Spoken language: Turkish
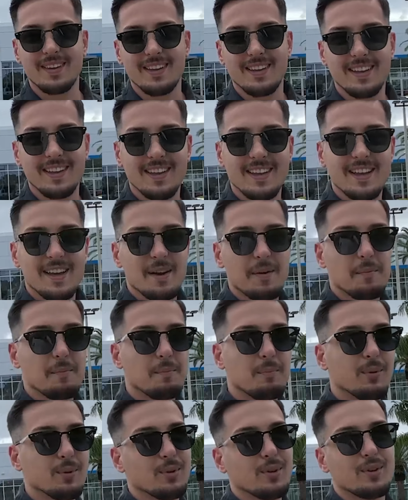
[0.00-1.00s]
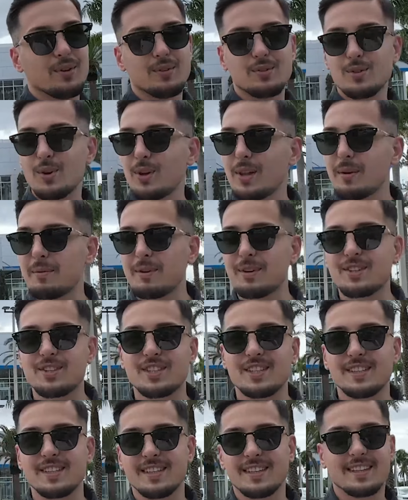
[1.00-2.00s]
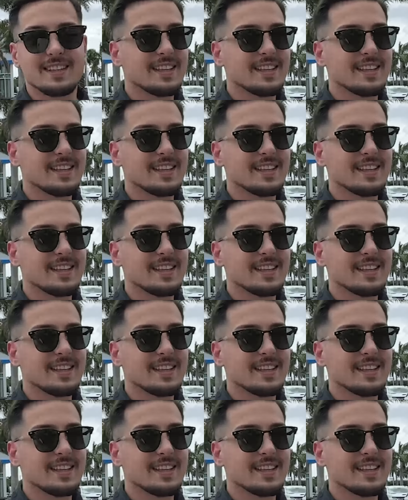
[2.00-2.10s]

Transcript: Dördüncü gün. Bunu söylemek için